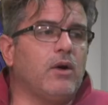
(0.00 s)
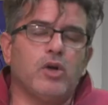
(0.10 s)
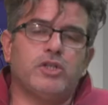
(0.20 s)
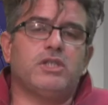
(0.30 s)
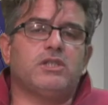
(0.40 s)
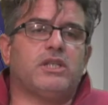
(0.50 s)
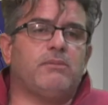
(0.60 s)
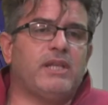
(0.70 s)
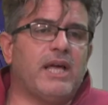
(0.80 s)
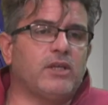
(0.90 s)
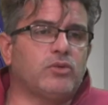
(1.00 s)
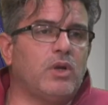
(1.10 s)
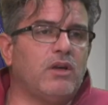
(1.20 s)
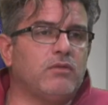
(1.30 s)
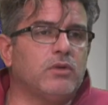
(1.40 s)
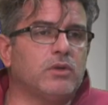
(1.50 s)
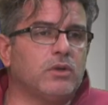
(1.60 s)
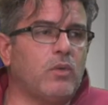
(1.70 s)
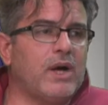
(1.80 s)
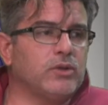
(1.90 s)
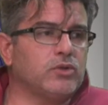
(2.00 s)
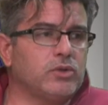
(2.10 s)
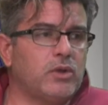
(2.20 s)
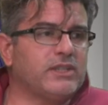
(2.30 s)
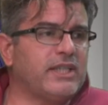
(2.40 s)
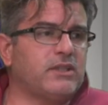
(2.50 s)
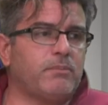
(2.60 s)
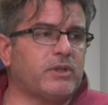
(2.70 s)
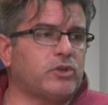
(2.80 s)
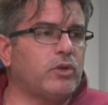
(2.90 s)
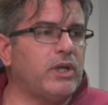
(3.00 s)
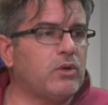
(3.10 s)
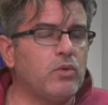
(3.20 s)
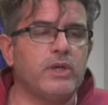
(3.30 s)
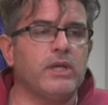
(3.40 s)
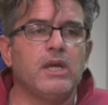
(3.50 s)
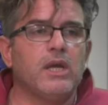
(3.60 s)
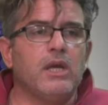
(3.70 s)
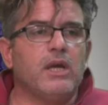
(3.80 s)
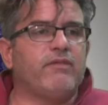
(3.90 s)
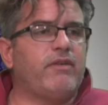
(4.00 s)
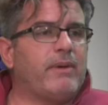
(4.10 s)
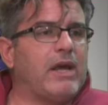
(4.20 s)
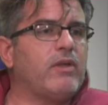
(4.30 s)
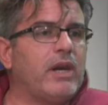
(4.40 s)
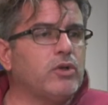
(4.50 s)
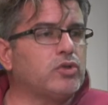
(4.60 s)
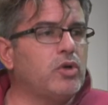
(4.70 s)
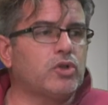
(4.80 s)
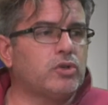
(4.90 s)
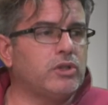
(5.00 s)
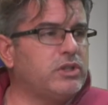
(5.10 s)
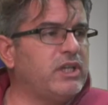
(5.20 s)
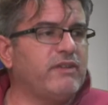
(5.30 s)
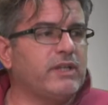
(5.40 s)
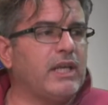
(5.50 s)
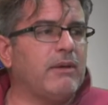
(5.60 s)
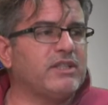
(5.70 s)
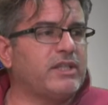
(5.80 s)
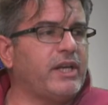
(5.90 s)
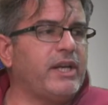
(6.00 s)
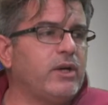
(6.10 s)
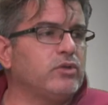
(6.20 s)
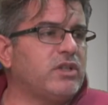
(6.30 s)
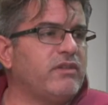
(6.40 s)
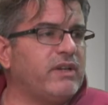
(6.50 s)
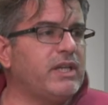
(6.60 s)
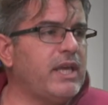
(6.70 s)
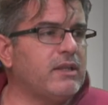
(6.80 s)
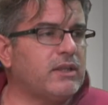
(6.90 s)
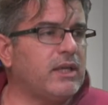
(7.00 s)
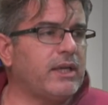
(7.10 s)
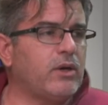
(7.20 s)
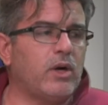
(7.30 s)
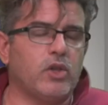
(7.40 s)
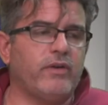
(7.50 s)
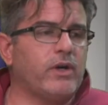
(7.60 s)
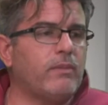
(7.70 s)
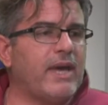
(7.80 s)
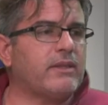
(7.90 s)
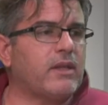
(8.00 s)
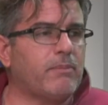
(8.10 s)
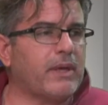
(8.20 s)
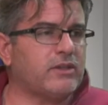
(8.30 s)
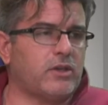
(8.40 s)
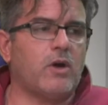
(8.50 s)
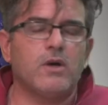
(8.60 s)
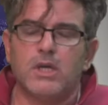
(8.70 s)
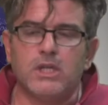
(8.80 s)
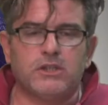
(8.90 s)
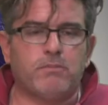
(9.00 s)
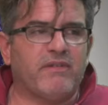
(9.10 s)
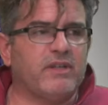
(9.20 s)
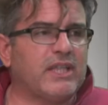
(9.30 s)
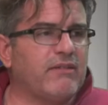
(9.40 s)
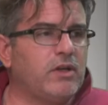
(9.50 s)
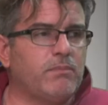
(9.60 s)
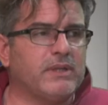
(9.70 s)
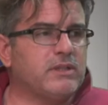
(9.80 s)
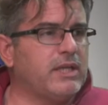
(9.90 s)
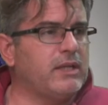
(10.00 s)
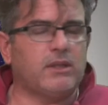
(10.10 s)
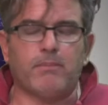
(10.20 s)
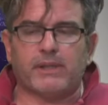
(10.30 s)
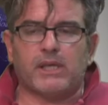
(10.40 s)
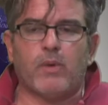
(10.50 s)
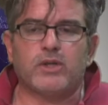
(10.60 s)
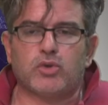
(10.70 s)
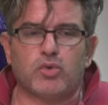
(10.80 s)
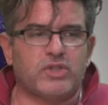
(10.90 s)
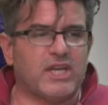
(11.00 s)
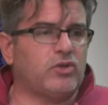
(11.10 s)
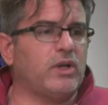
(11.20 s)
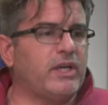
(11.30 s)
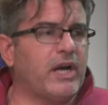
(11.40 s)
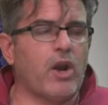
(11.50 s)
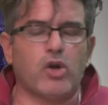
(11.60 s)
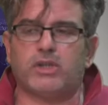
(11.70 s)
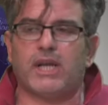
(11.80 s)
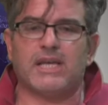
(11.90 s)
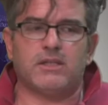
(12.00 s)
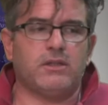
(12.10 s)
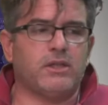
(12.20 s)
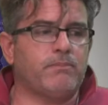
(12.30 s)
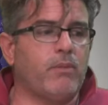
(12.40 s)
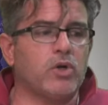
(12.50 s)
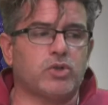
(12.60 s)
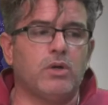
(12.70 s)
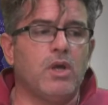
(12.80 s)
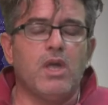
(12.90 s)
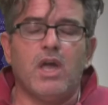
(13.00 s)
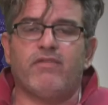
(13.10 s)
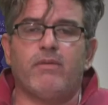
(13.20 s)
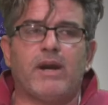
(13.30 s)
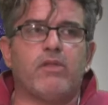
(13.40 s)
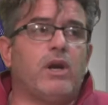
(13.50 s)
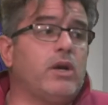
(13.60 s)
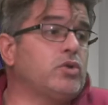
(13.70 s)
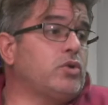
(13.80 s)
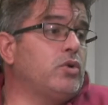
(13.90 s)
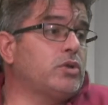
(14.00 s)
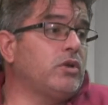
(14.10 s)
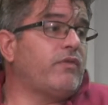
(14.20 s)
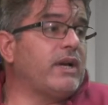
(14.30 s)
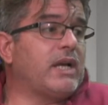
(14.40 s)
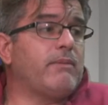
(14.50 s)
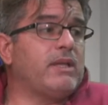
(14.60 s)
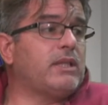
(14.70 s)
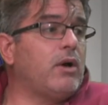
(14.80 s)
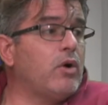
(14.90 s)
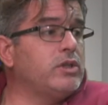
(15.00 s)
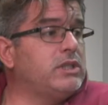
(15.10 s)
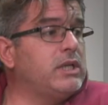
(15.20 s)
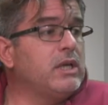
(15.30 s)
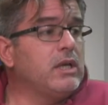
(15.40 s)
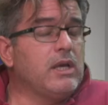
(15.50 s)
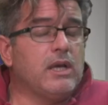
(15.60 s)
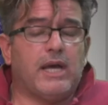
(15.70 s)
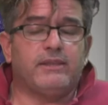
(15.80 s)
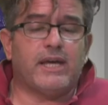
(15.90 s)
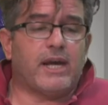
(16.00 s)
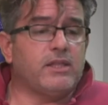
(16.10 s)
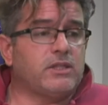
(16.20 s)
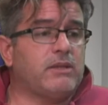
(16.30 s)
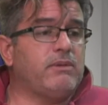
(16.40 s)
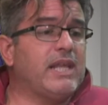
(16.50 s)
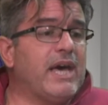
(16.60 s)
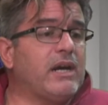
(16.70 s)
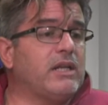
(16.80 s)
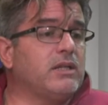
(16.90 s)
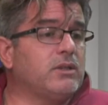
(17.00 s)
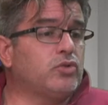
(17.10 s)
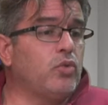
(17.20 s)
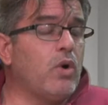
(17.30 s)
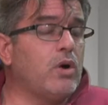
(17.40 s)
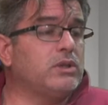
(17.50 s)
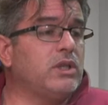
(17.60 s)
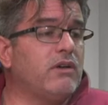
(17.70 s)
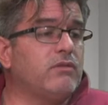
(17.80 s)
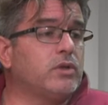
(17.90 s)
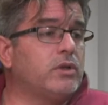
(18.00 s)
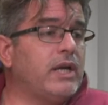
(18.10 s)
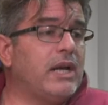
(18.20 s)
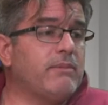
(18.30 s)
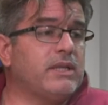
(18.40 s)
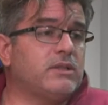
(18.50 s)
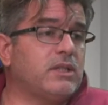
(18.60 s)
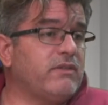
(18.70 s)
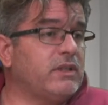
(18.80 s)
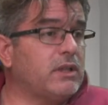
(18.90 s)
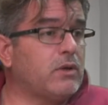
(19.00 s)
Oggi discriminare sul lavoro quando sono le stesse persone a cui a febbraio dell'anno scorso dicevi che la mascherina non serviva a niente, che non la dovevano mettere perché sennò si spaventavano i pazienti, perché questo è successo anche nelle nostre case di riposo a febbraio dell'anno scorso, francamente oggi andare a discriminarli sul luogo di lavoro nella mensa diventa